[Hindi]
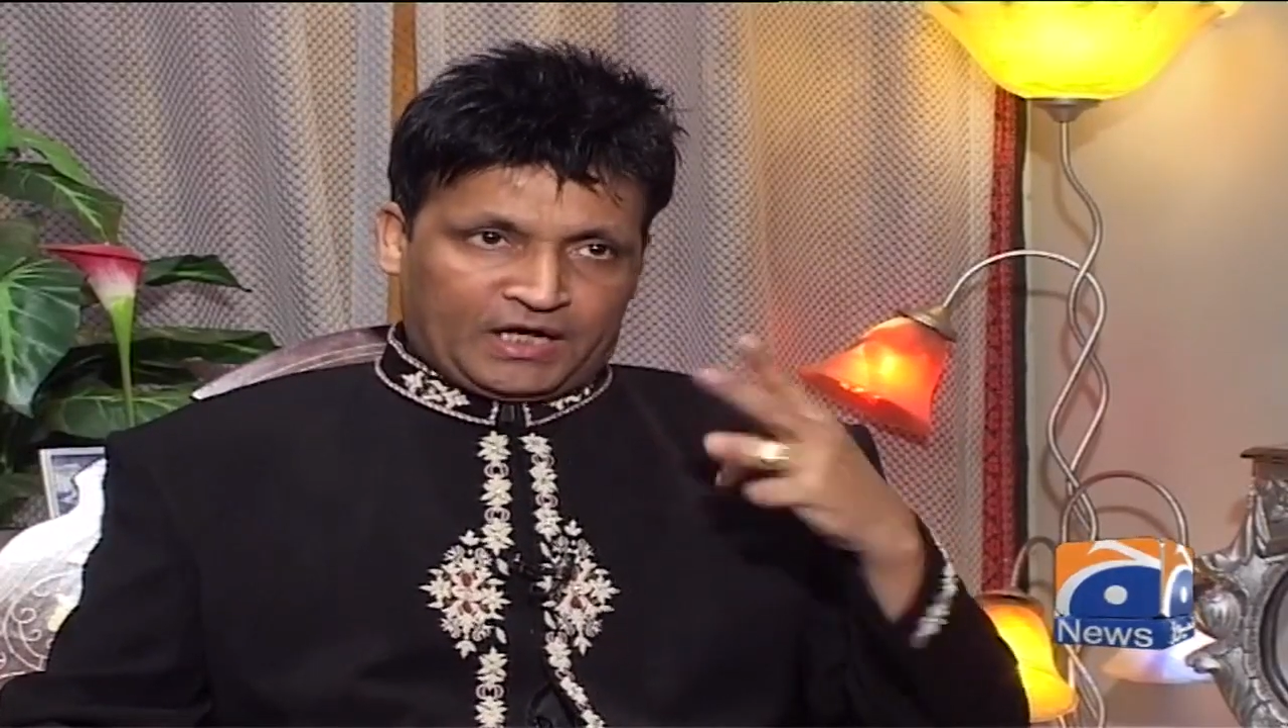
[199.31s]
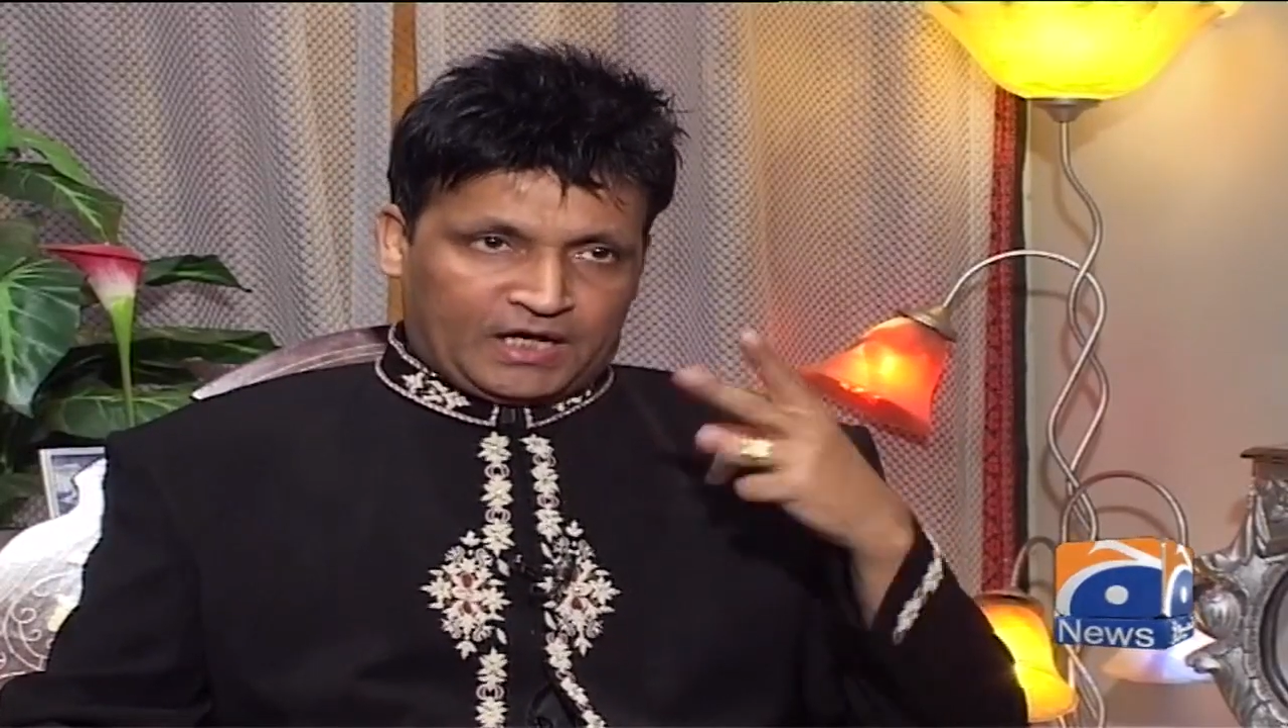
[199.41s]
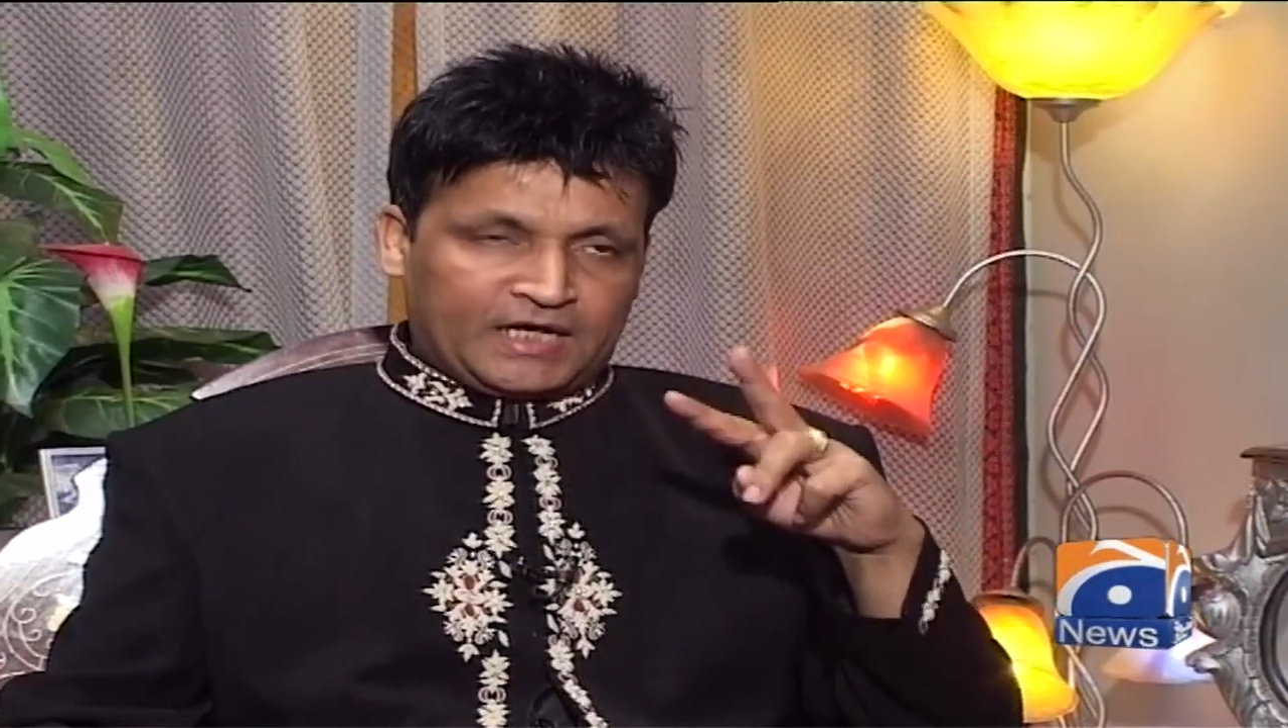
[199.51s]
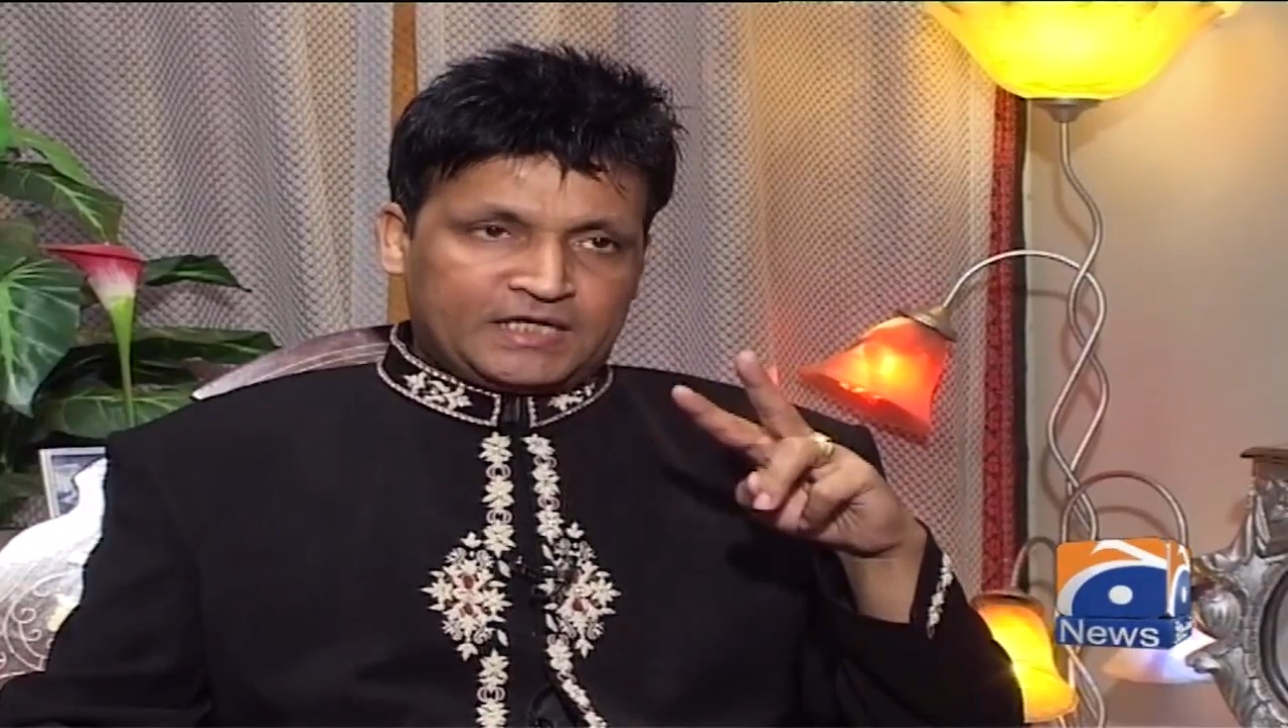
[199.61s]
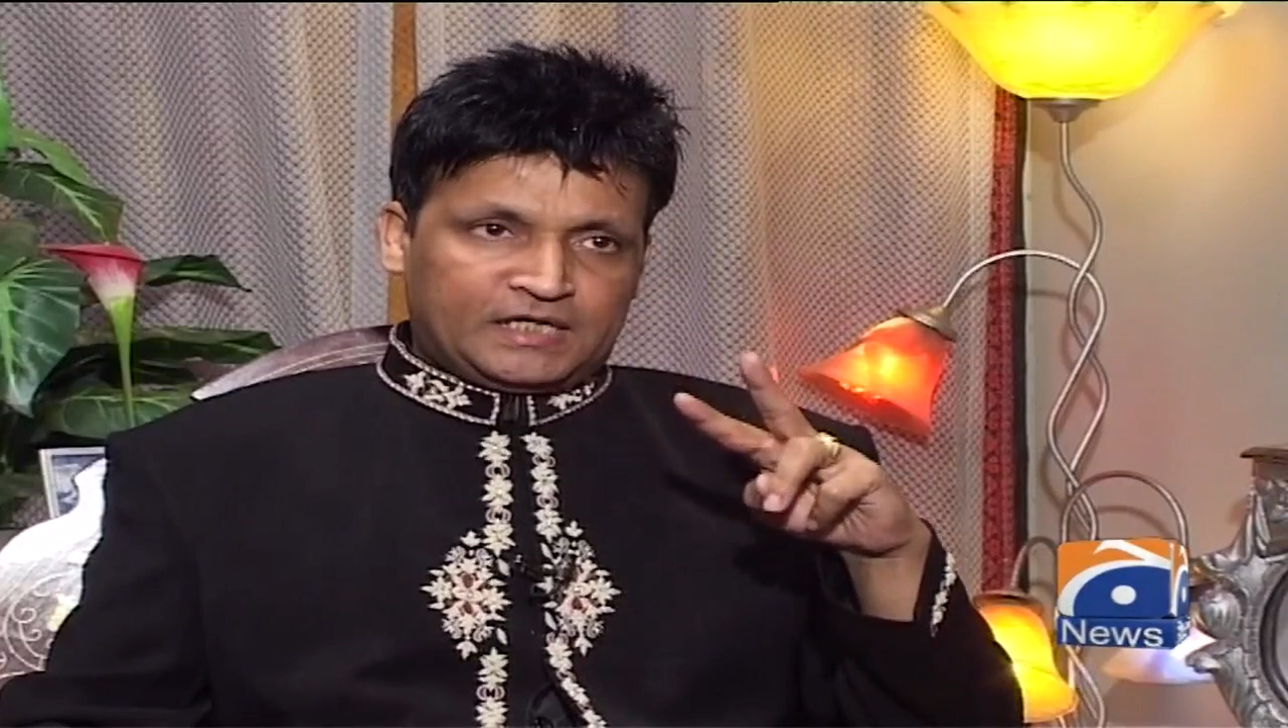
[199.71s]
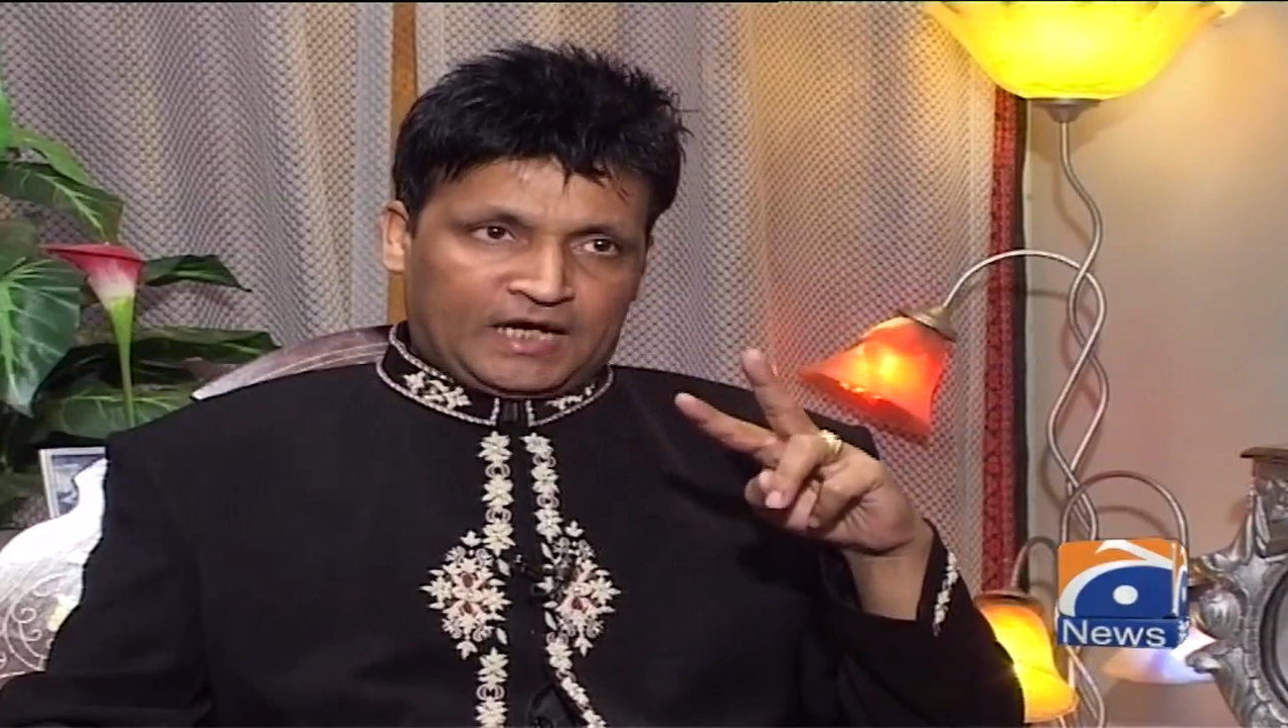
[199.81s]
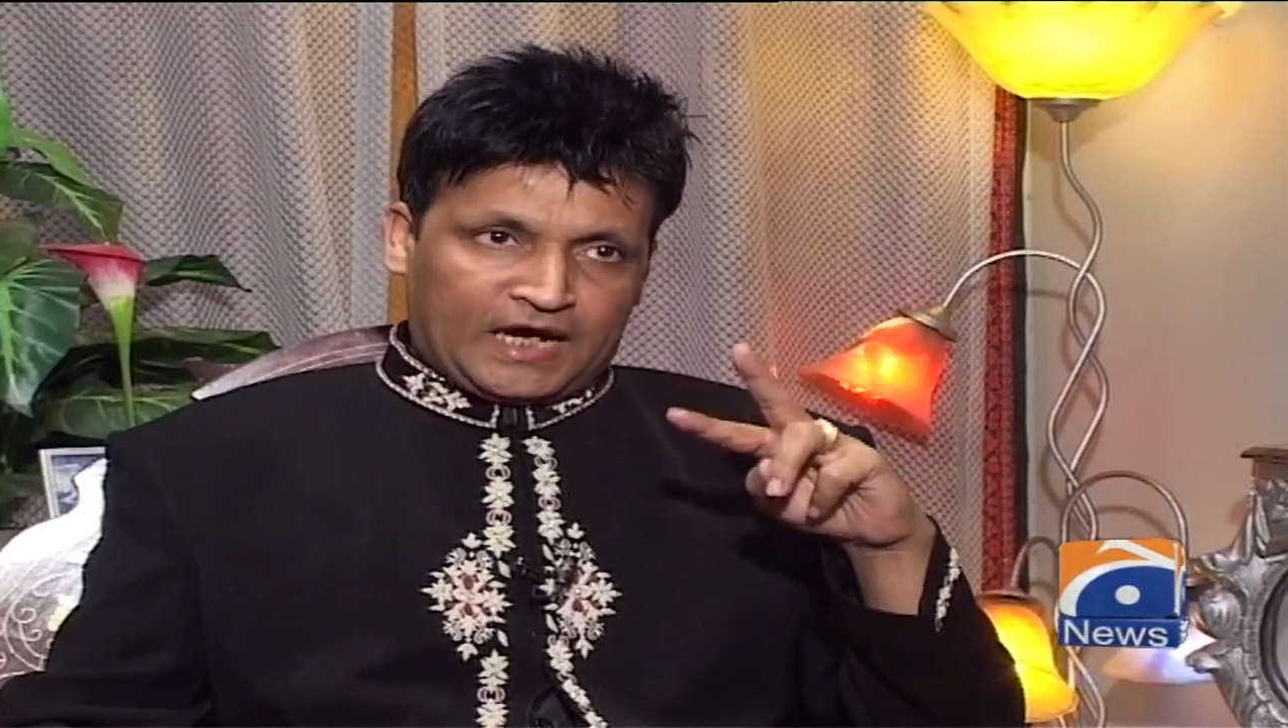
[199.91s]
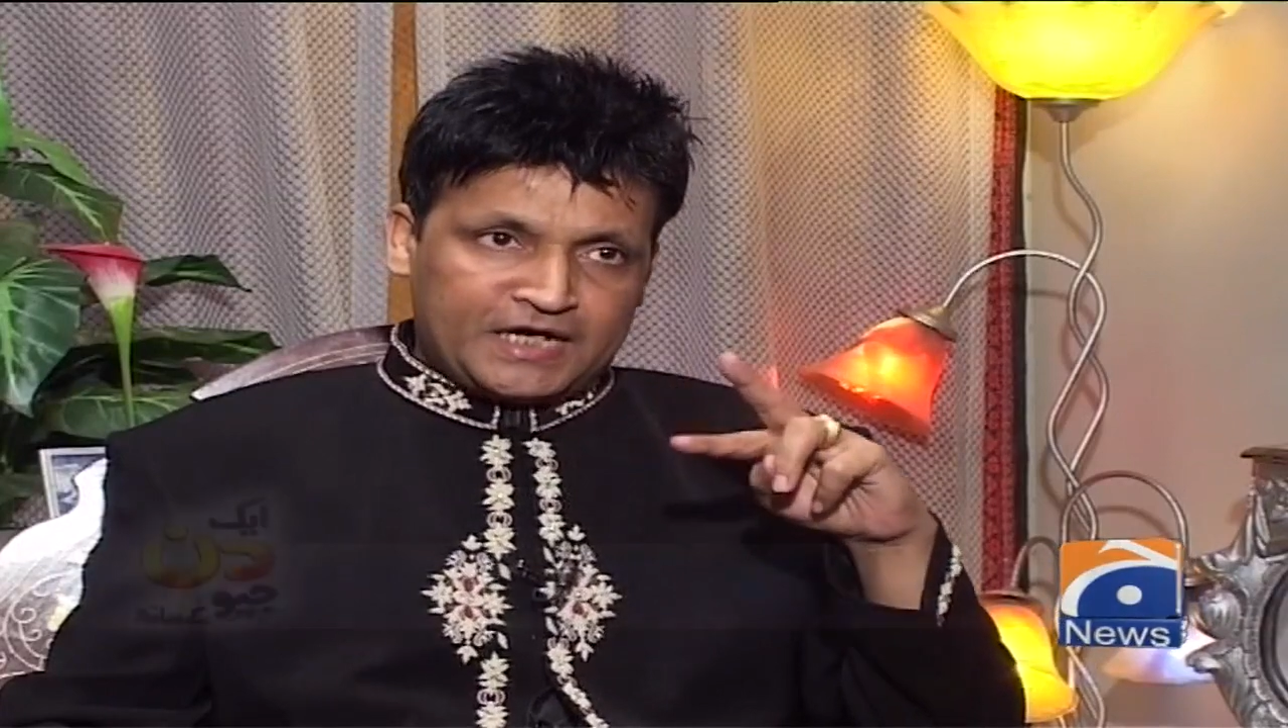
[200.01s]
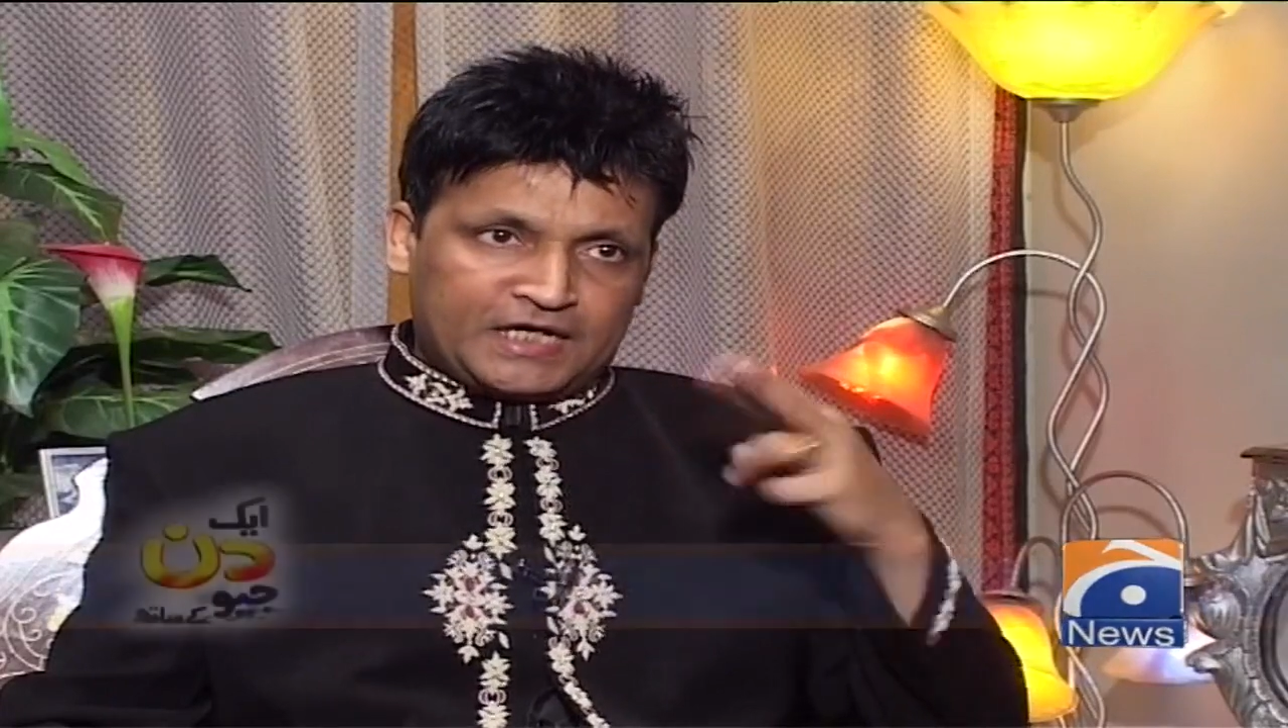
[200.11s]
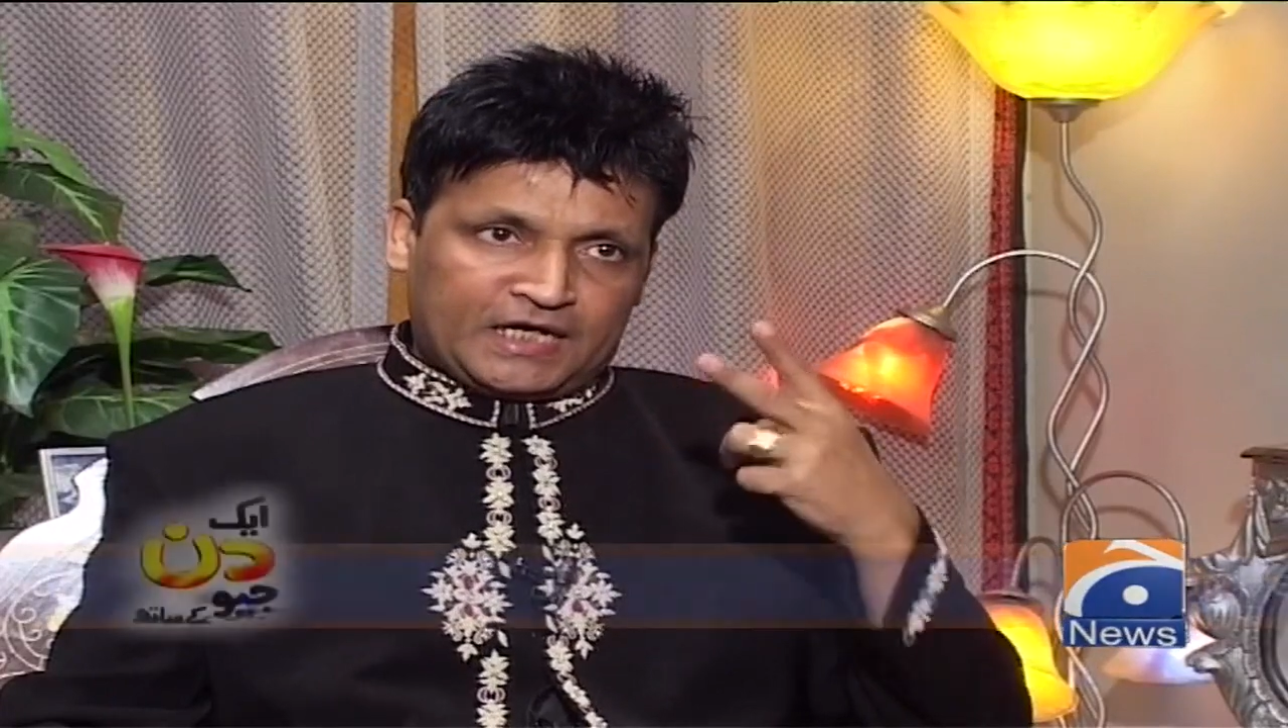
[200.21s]
नकाली
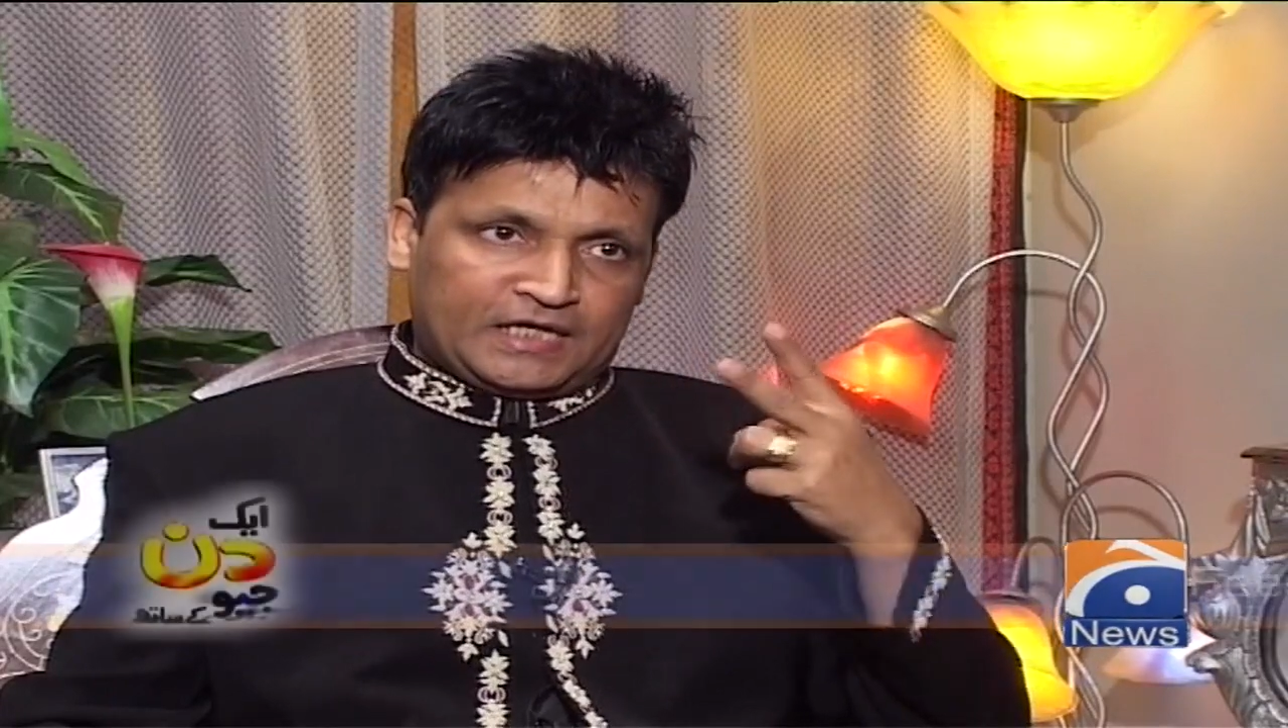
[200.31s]
एंड